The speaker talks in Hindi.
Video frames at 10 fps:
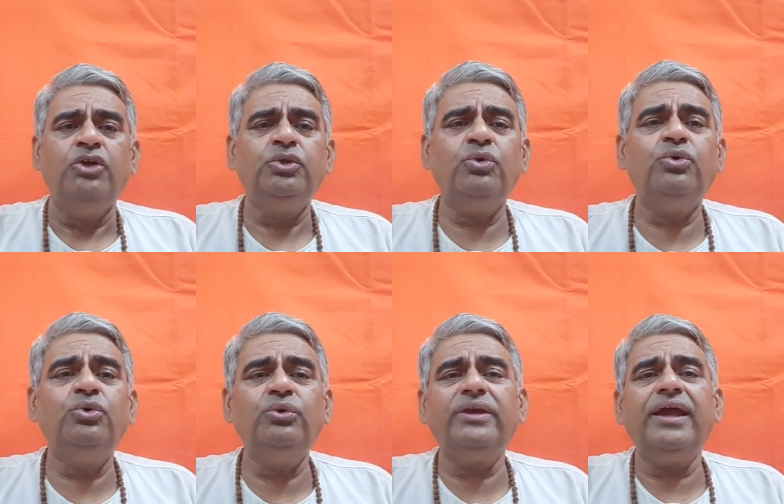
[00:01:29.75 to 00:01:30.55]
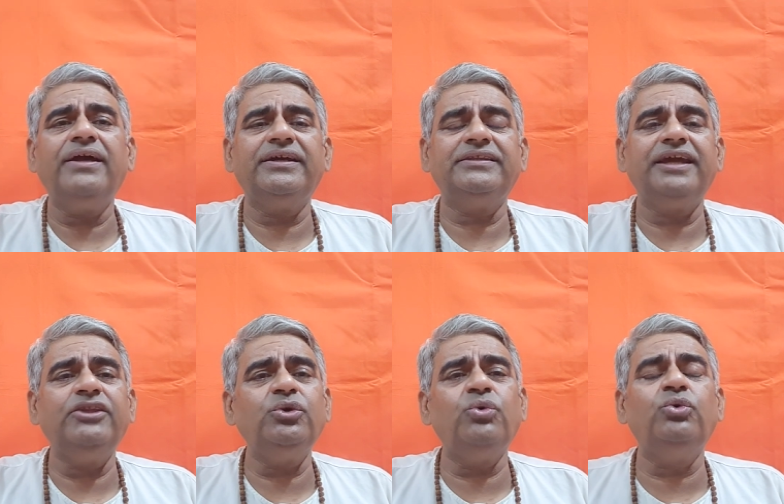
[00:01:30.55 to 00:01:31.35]
तो गुरु क्या करता
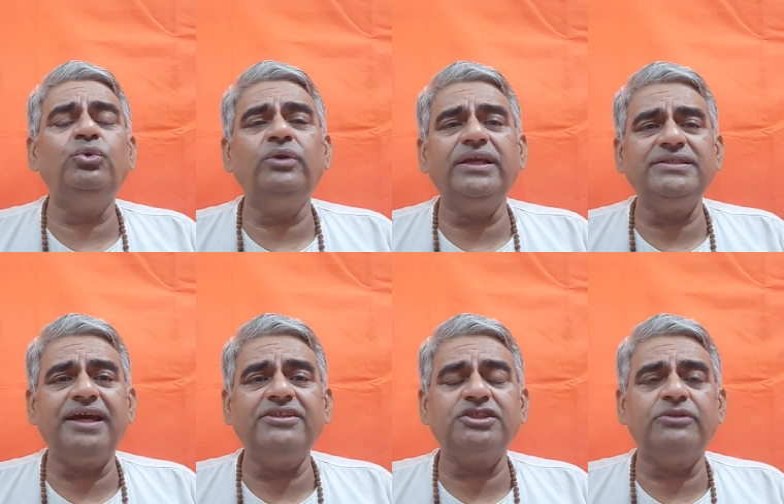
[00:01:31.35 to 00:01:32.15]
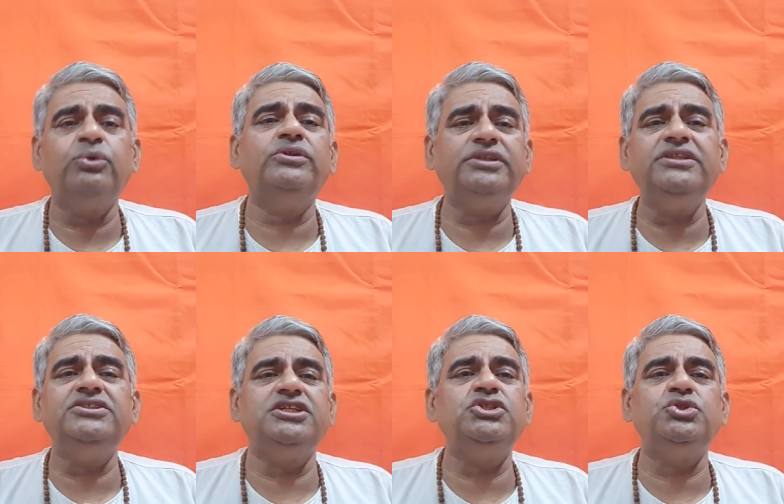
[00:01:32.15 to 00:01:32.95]
है तो गुरु के साथ दो तीन
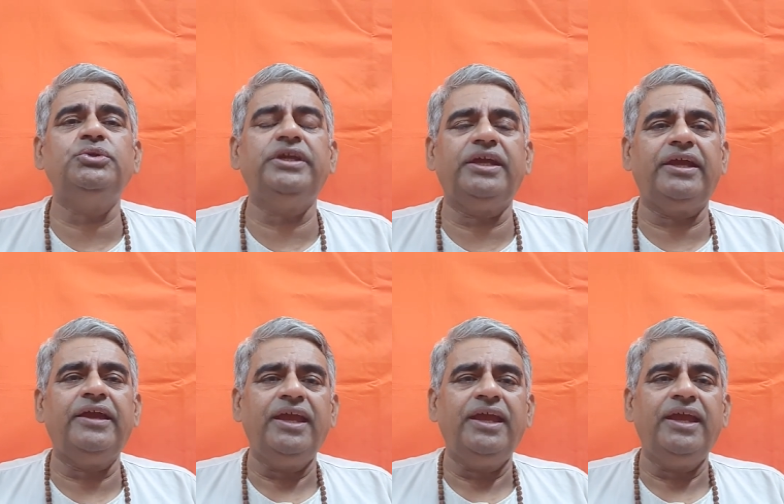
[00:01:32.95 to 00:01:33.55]
चीज जुड़ी है